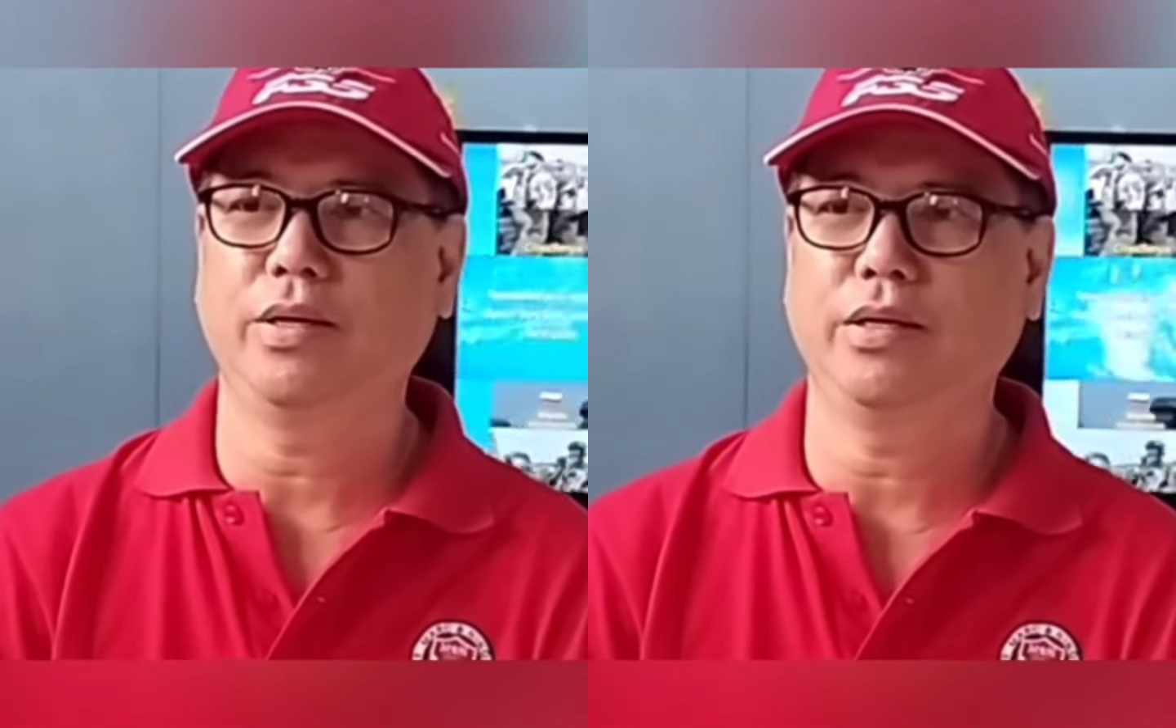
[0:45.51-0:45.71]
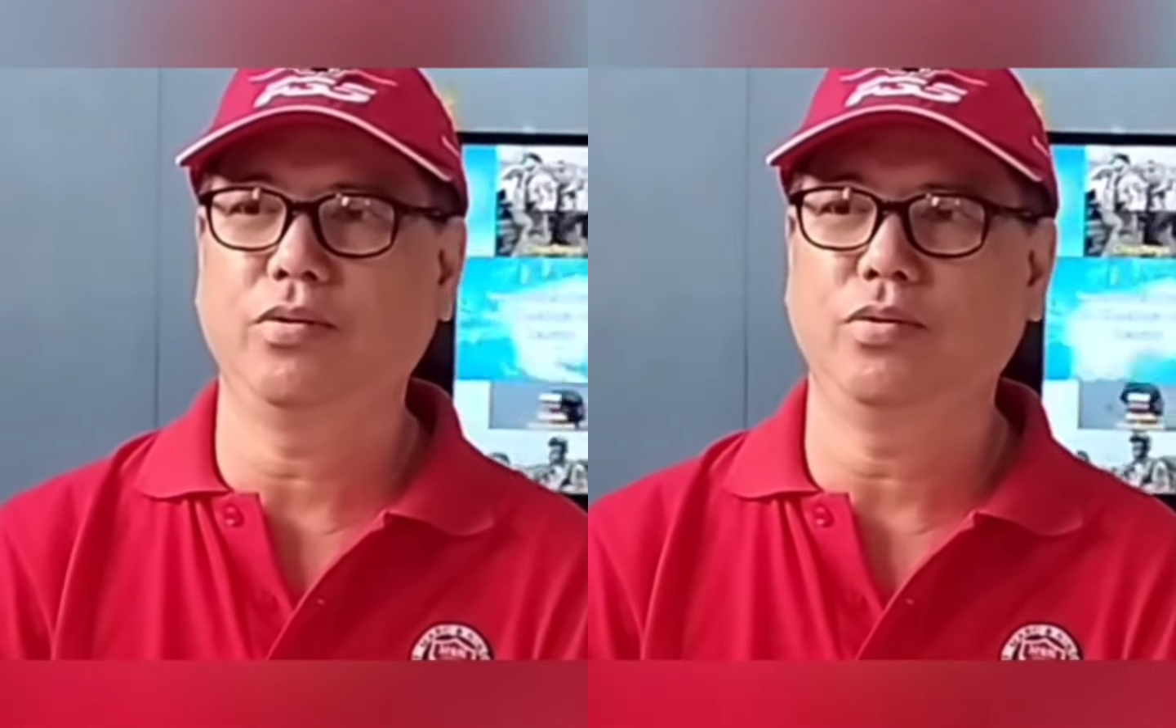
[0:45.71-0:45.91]

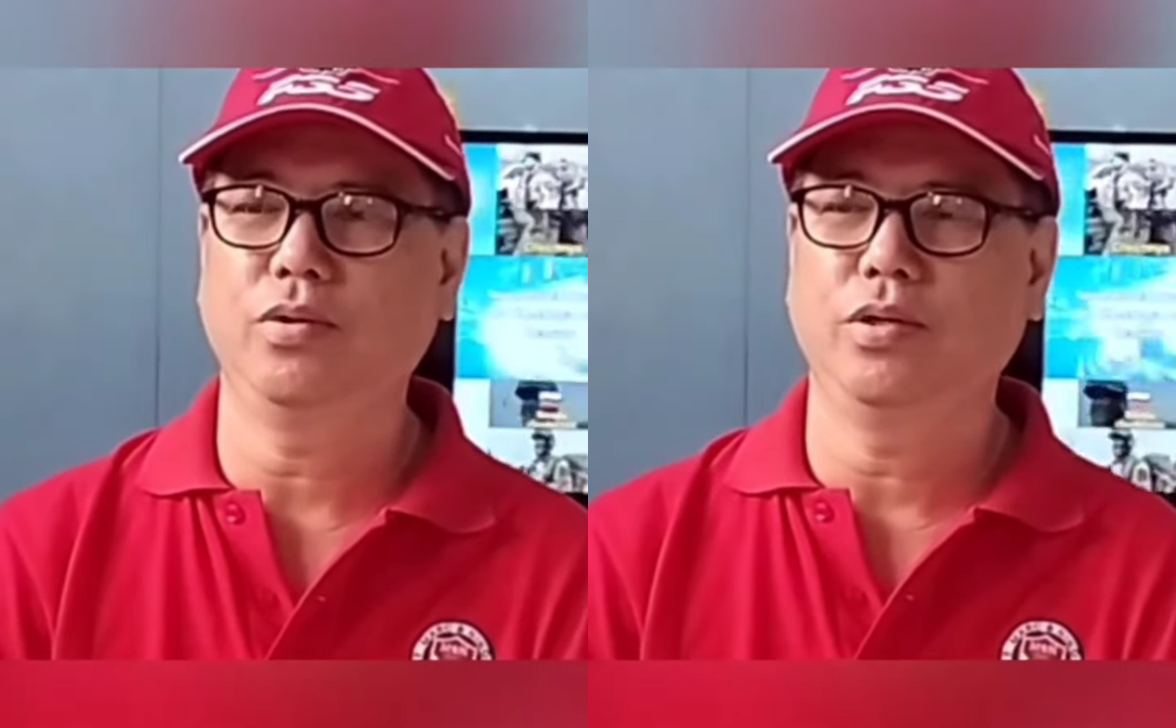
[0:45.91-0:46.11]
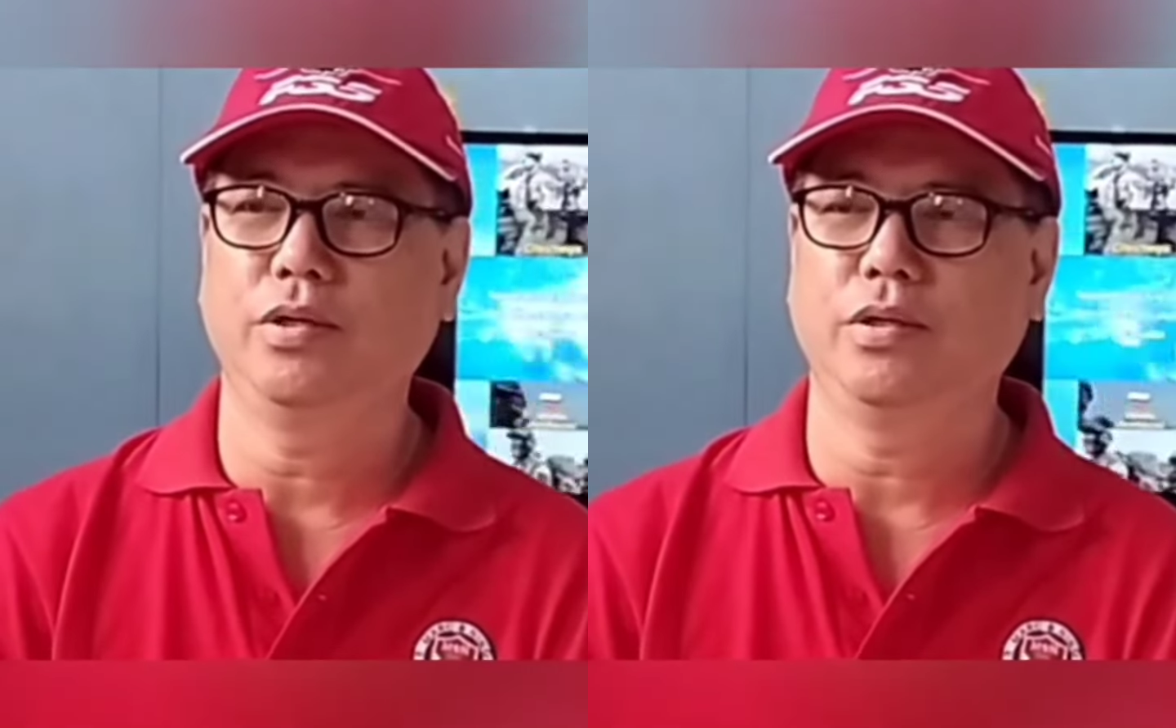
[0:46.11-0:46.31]
乌
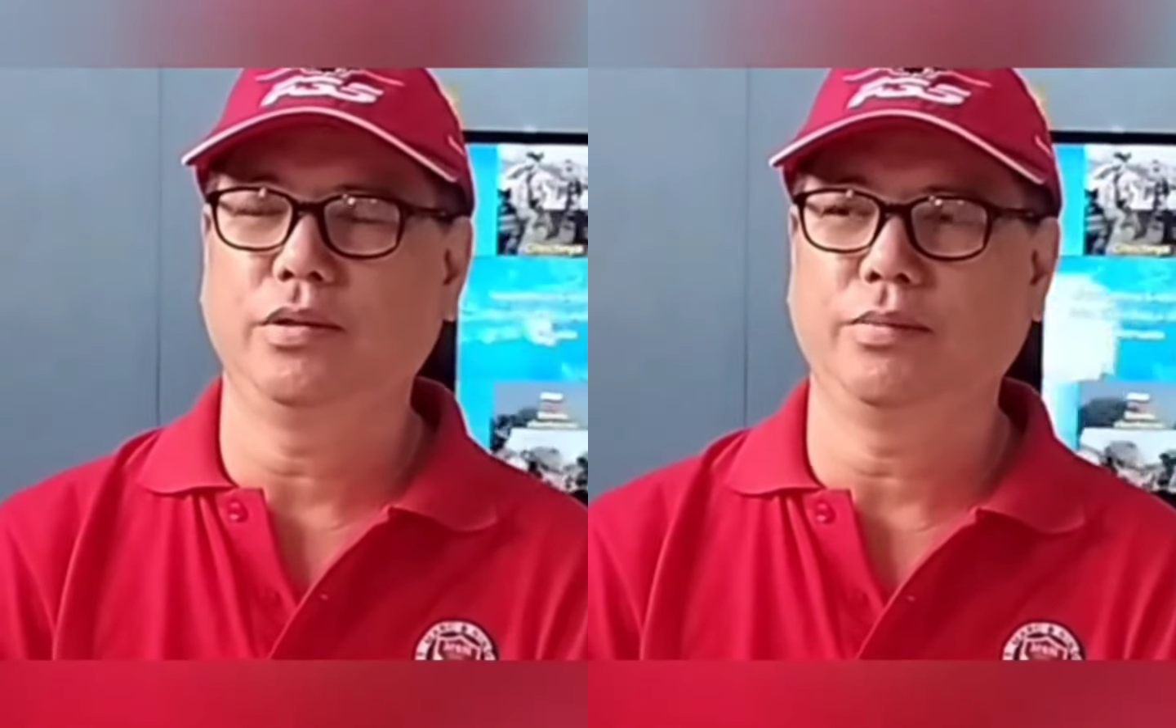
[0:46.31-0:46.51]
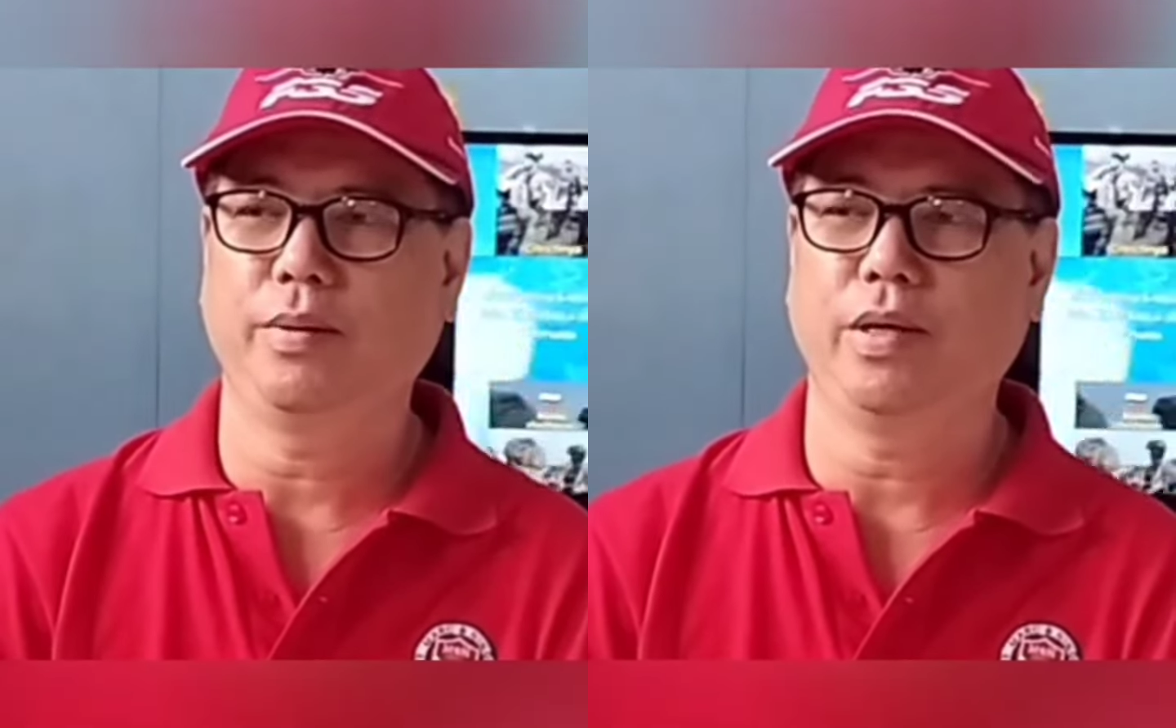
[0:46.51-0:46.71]
东主
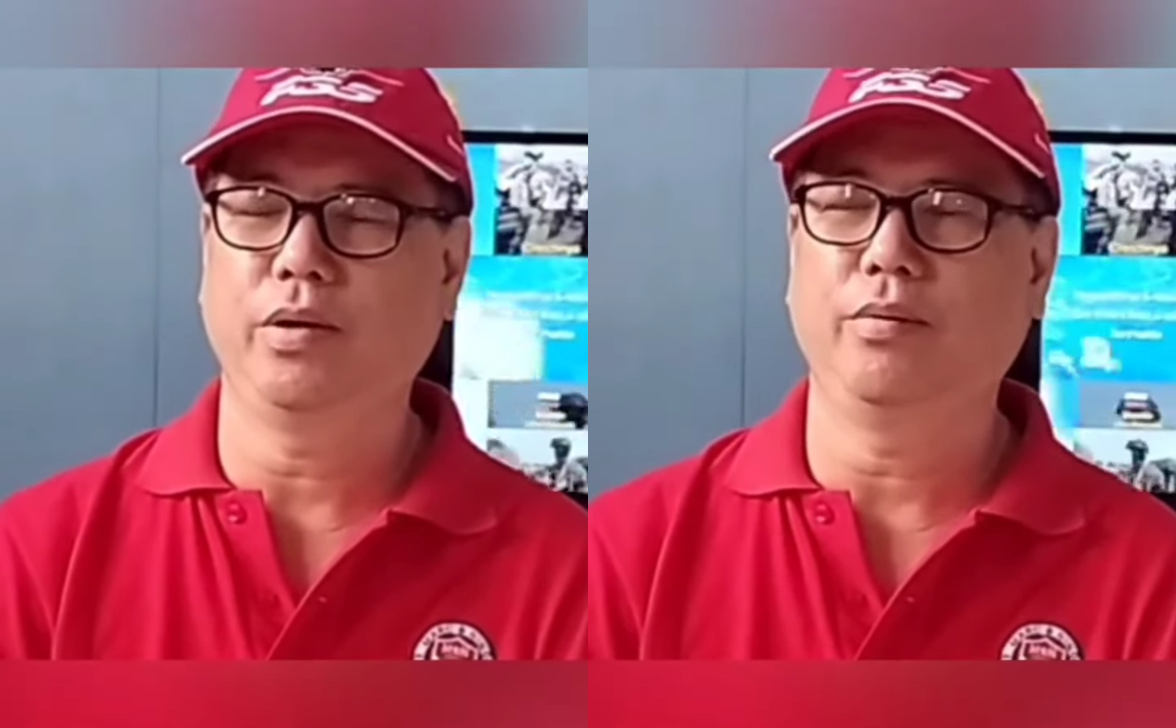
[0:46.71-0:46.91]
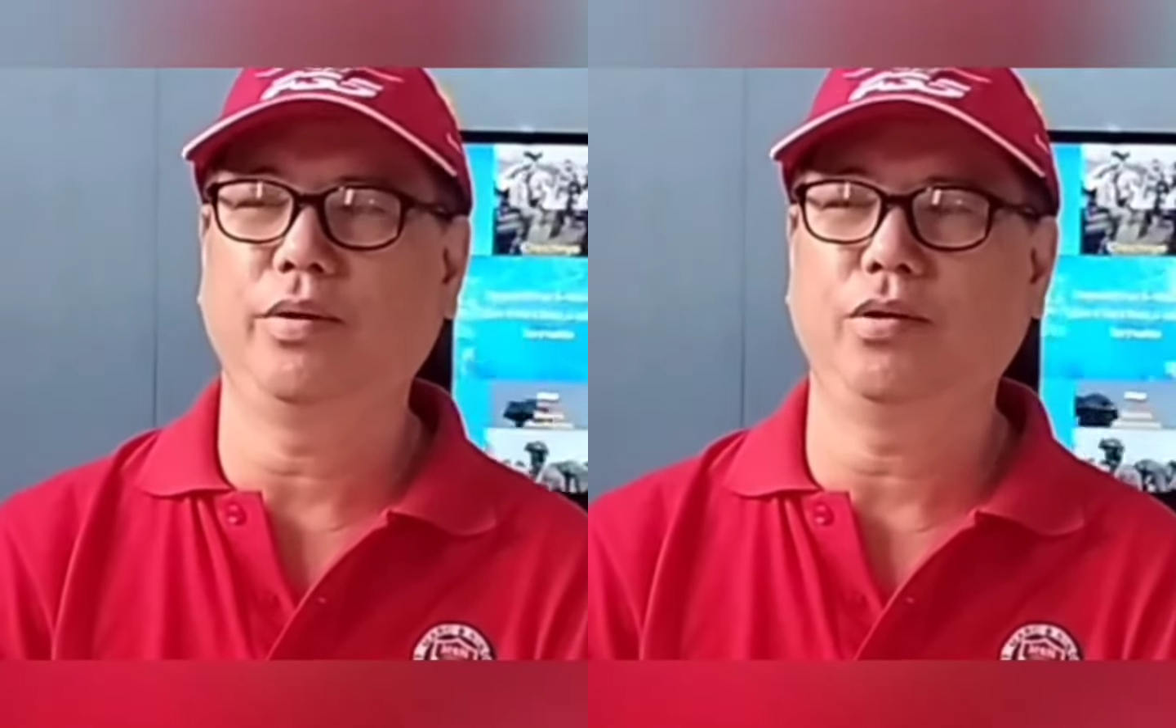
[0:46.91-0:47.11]
要的城镇